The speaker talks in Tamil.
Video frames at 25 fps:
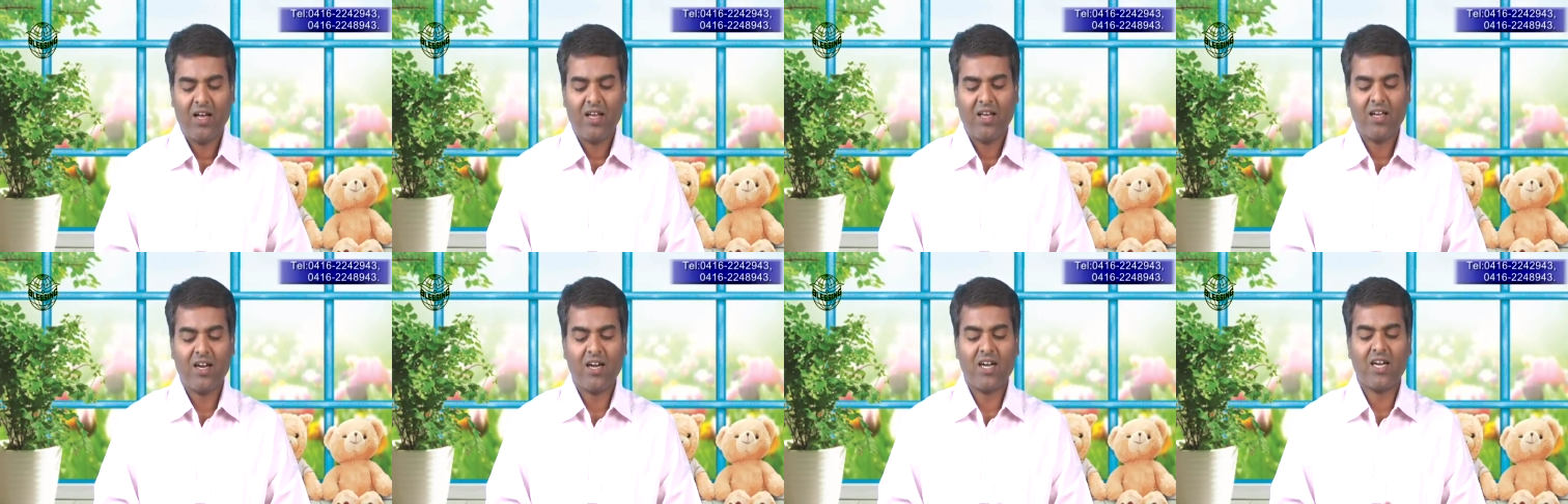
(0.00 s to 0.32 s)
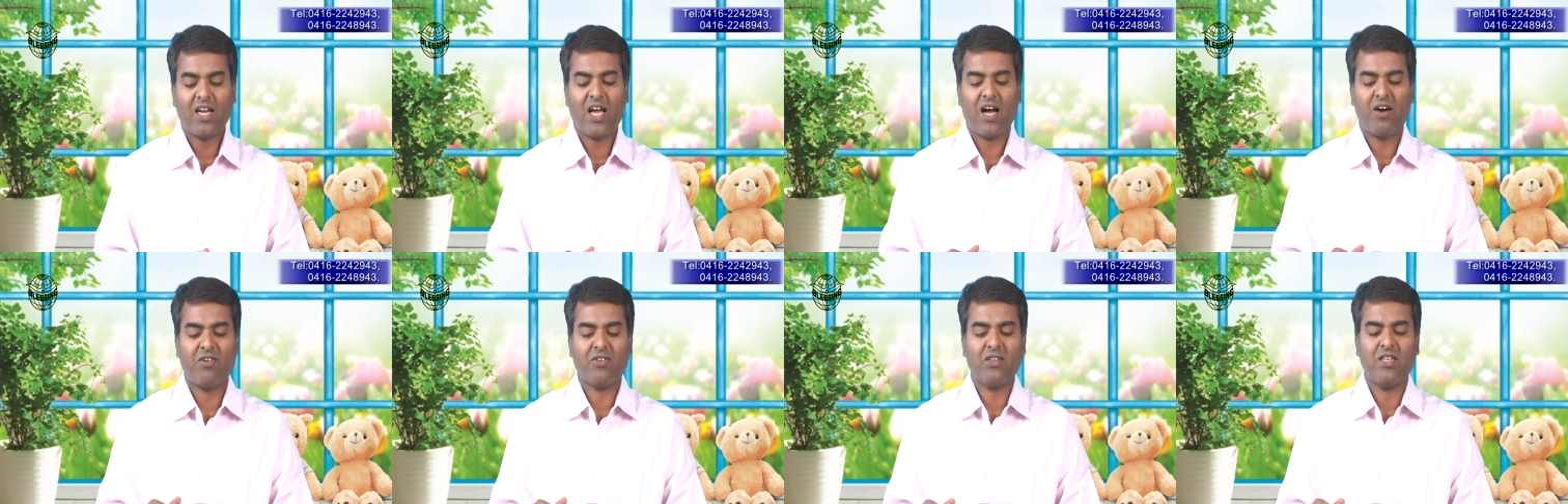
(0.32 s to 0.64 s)

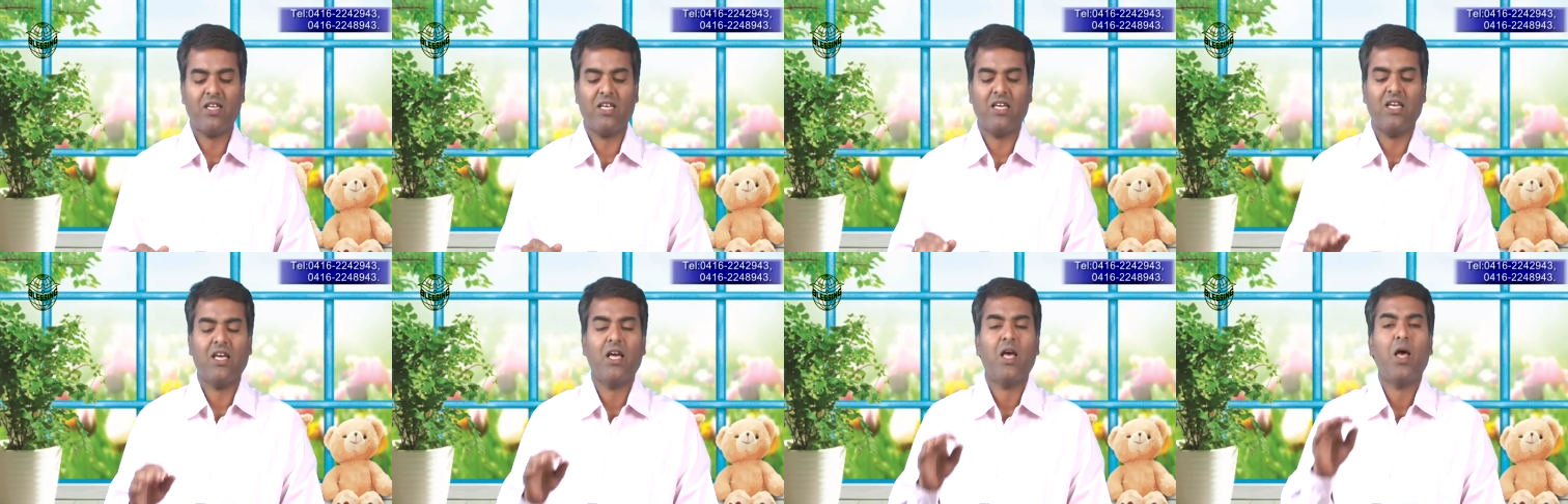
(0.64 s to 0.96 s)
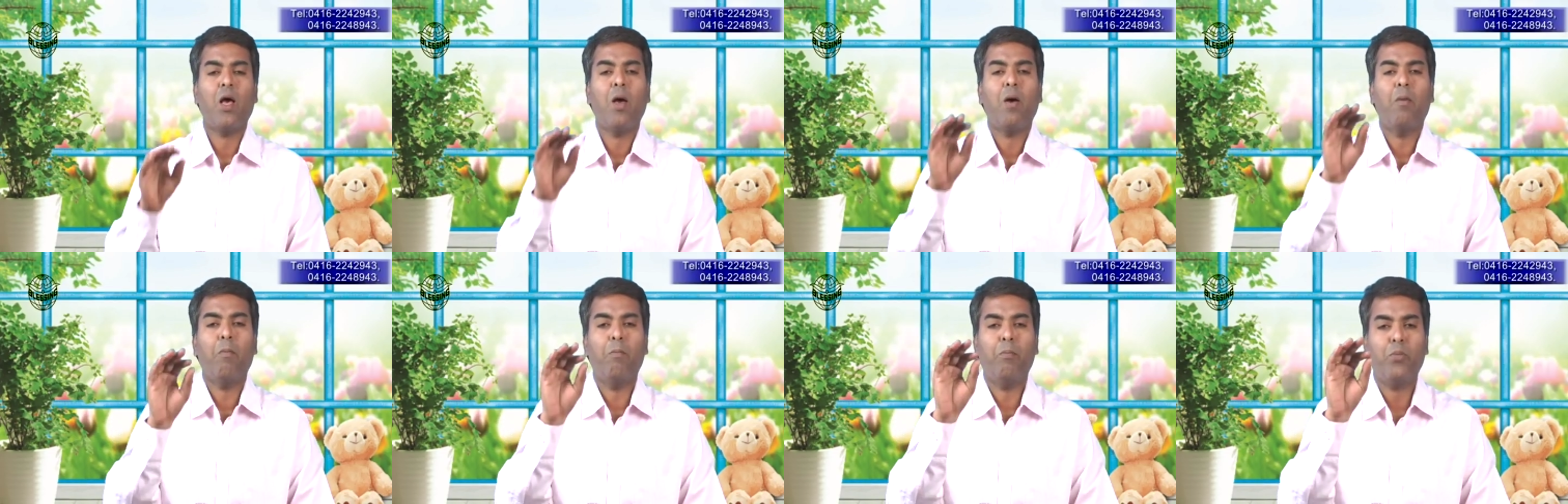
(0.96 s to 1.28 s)
இரண்டாவது
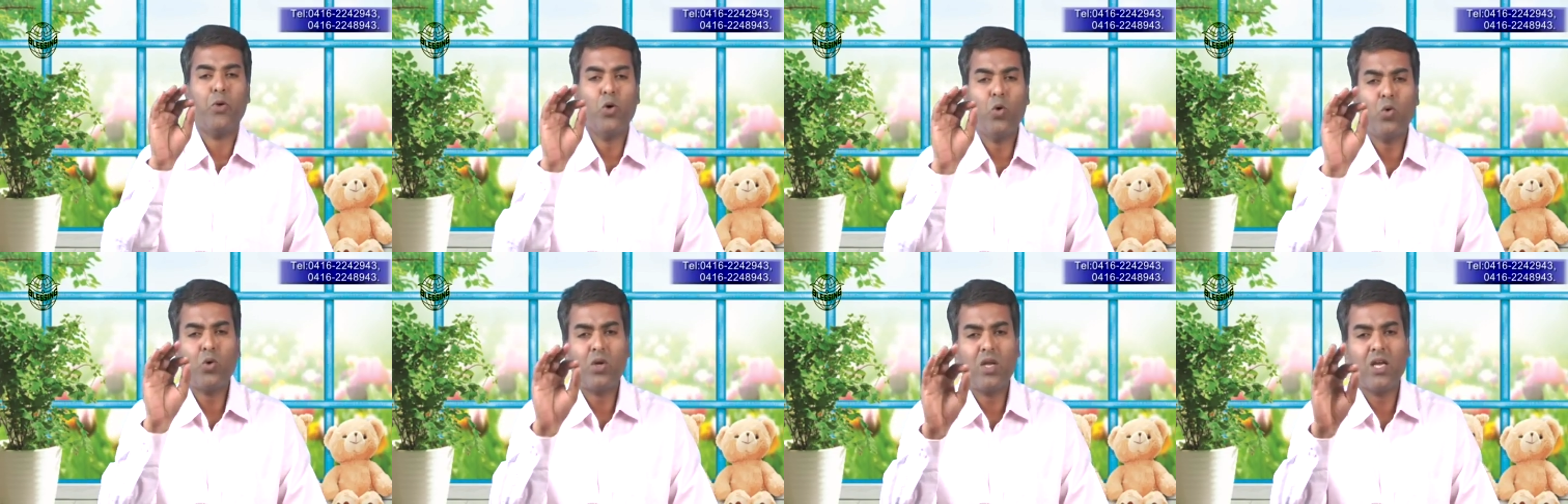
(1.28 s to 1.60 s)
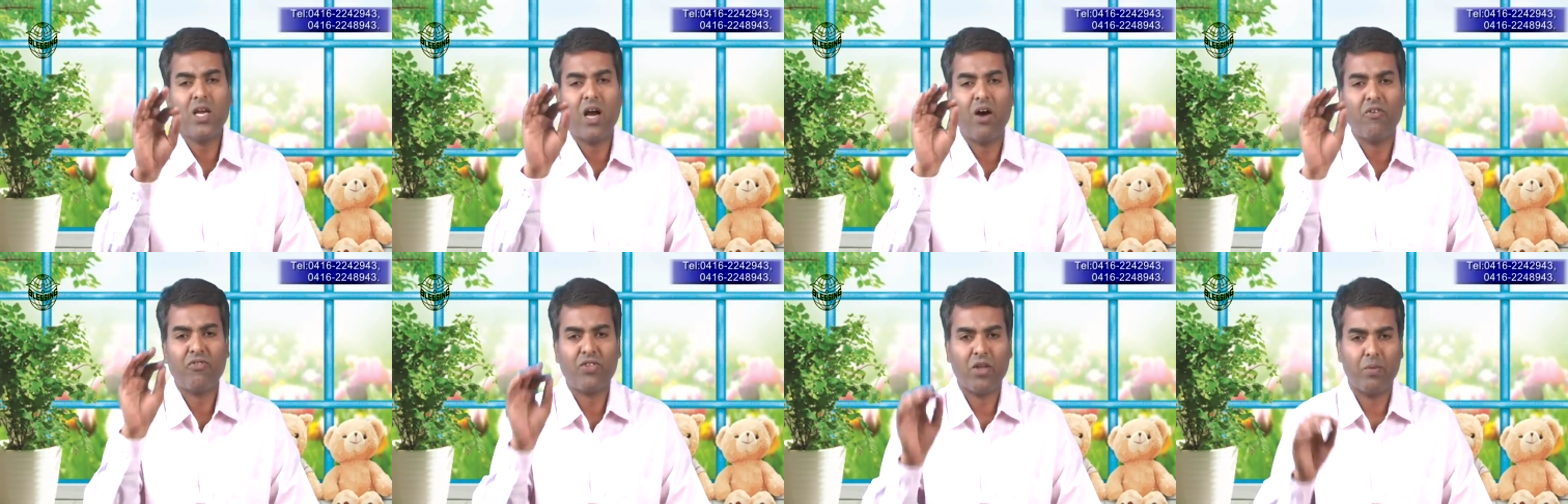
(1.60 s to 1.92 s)
பியூட்டி
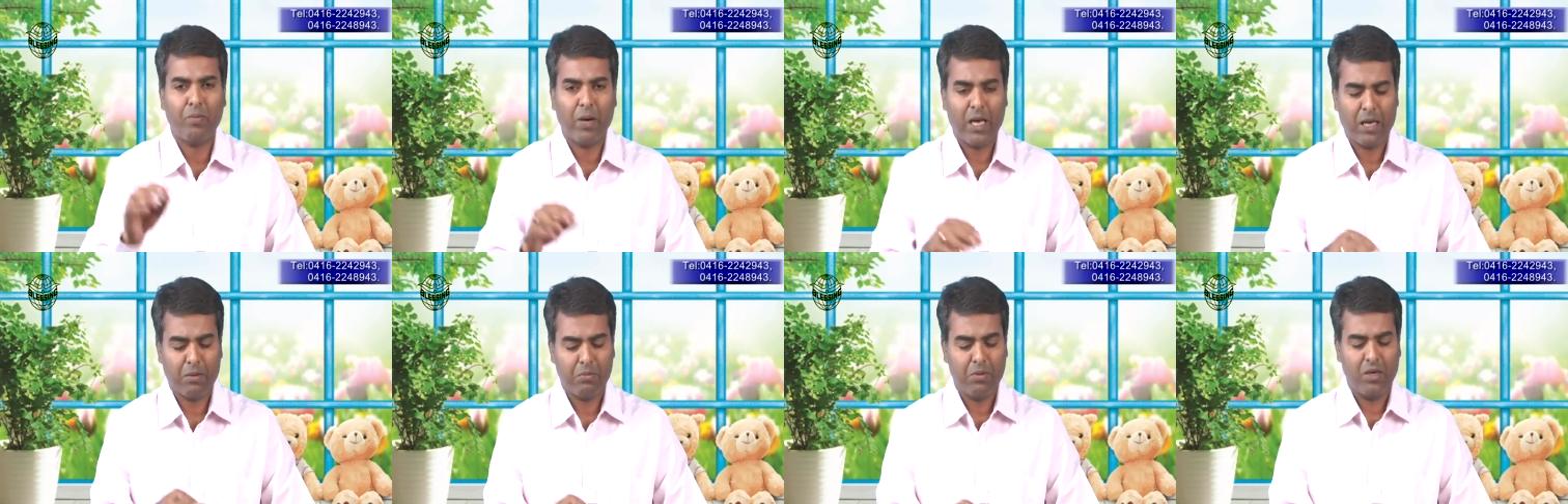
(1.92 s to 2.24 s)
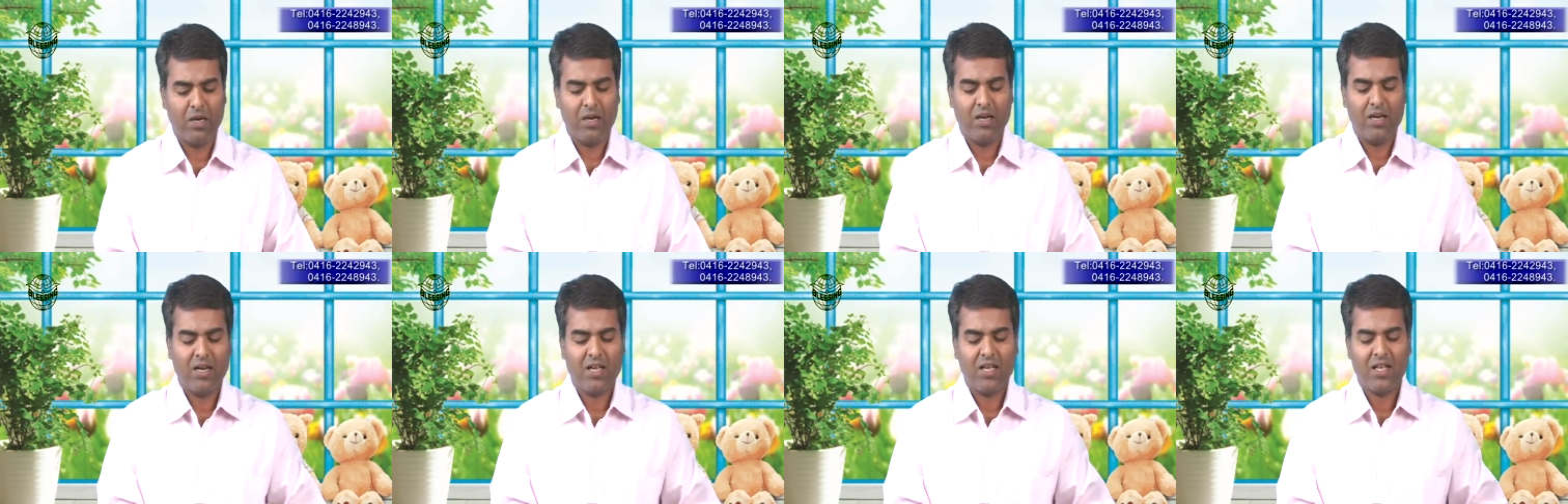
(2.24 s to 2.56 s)
ஆஃப் த பைபிள்